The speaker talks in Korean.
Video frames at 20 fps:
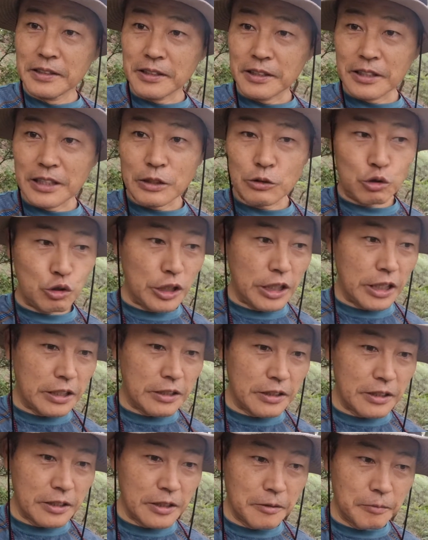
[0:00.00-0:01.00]
근데
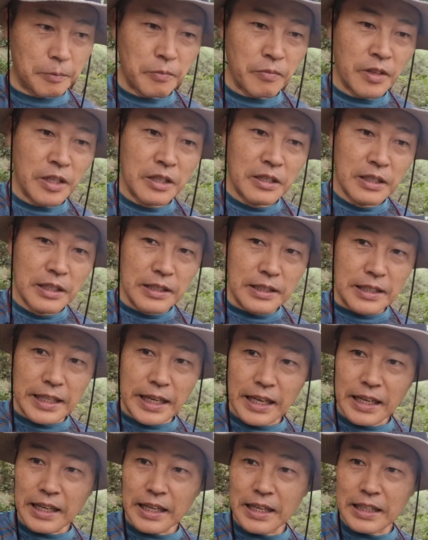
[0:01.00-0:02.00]
중요한 거는
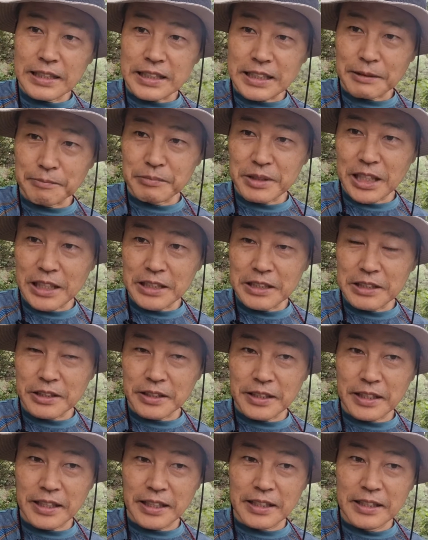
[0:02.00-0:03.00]
내가 잠자기
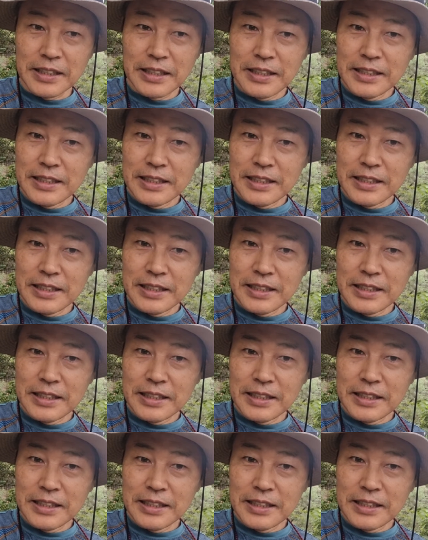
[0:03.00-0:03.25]
전에